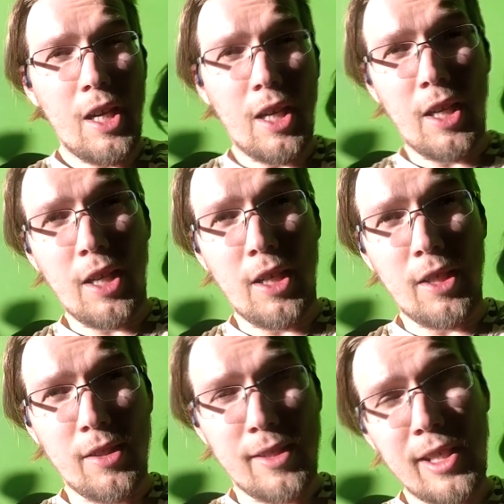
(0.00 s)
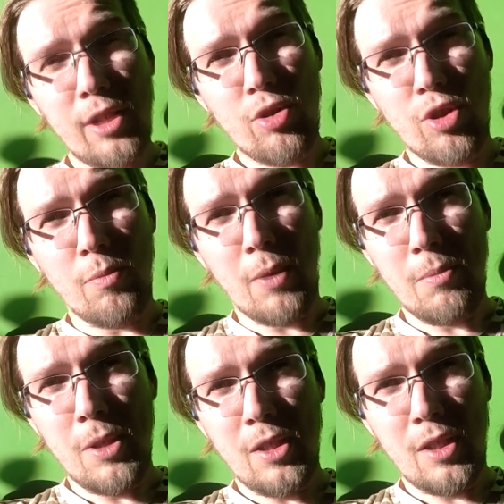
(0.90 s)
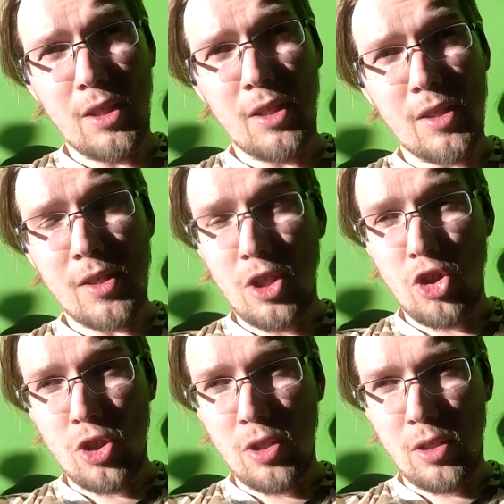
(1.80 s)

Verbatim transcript: А, следующий момент, это значит,